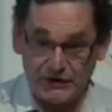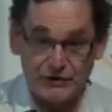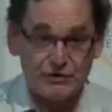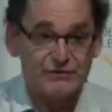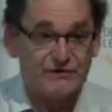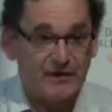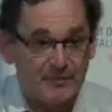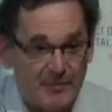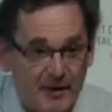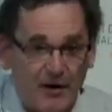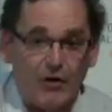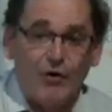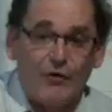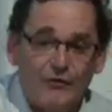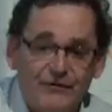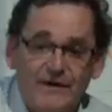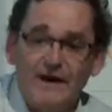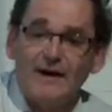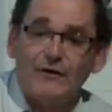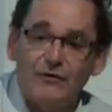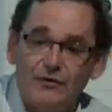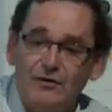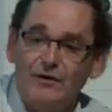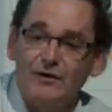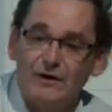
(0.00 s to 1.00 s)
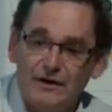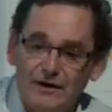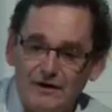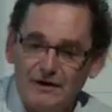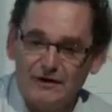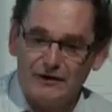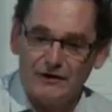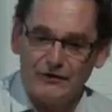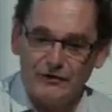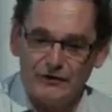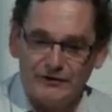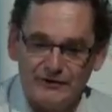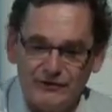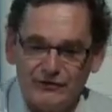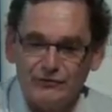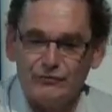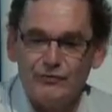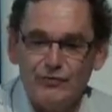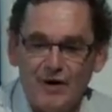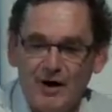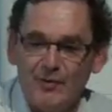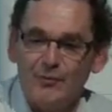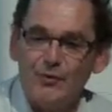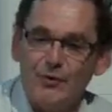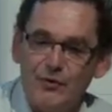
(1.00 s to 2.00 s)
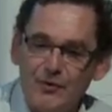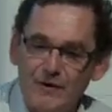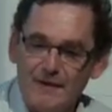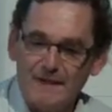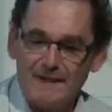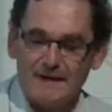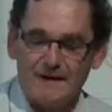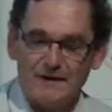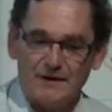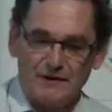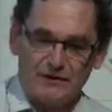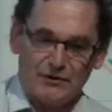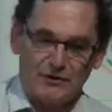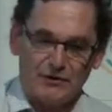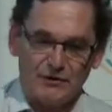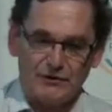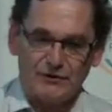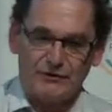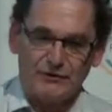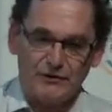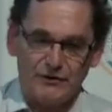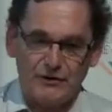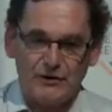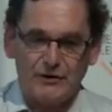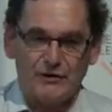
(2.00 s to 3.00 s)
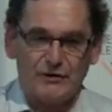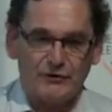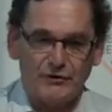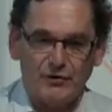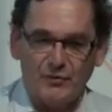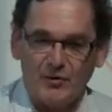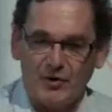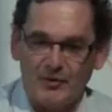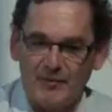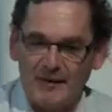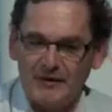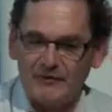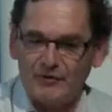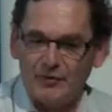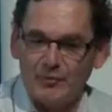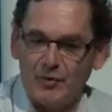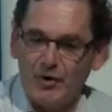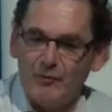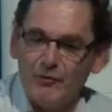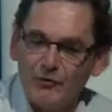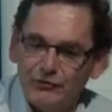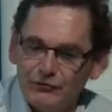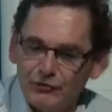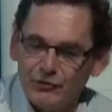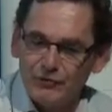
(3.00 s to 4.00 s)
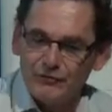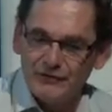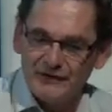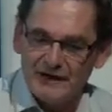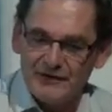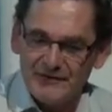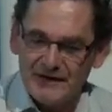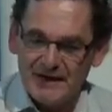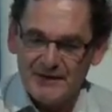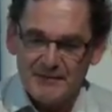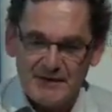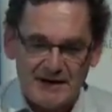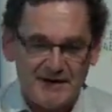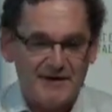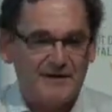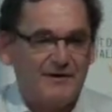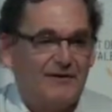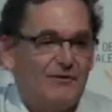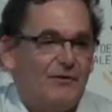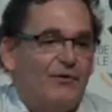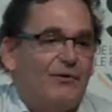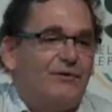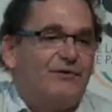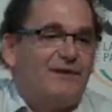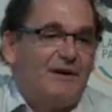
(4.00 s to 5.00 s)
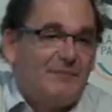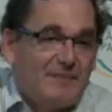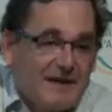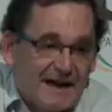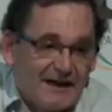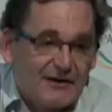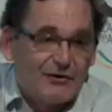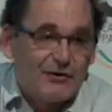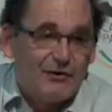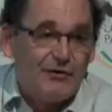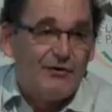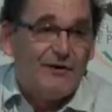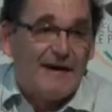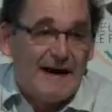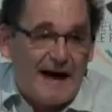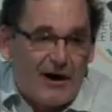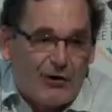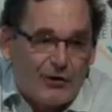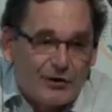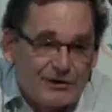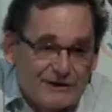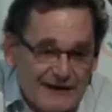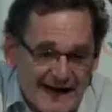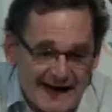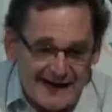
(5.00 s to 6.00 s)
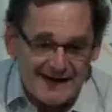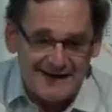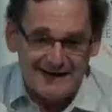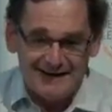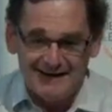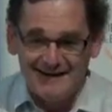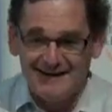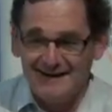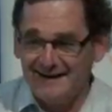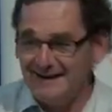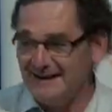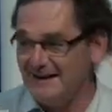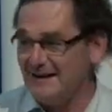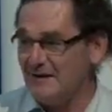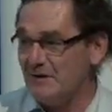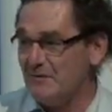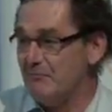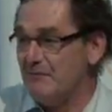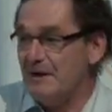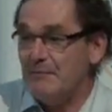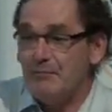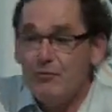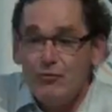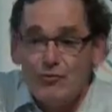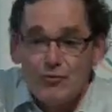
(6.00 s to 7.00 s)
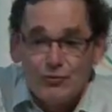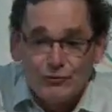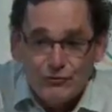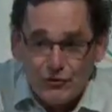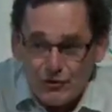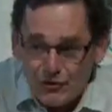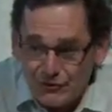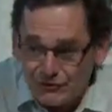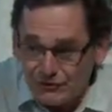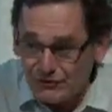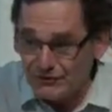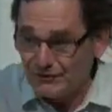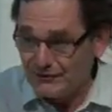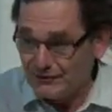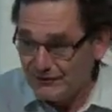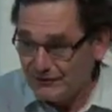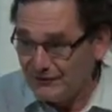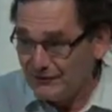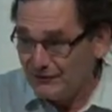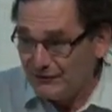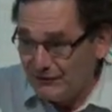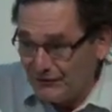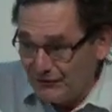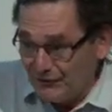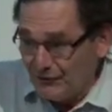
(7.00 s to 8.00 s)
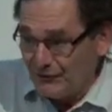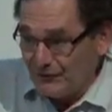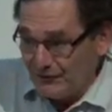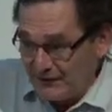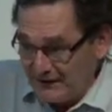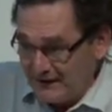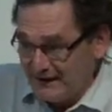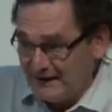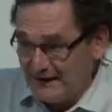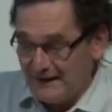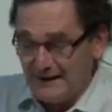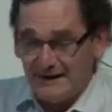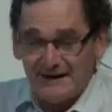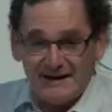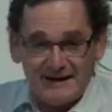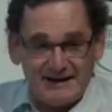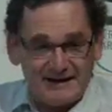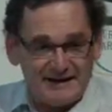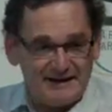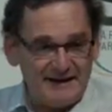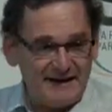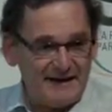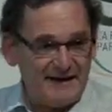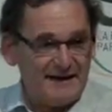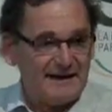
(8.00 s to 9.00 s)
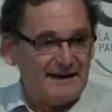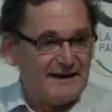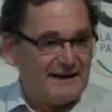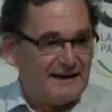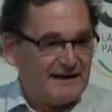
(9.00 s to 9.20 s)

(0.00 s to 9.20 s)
je ne vais pas refaire le, discours un peu euh, de, promotion que vous avez fait, mais on sait bien que La Rochelle, mais beaucoup d'autres, sont des,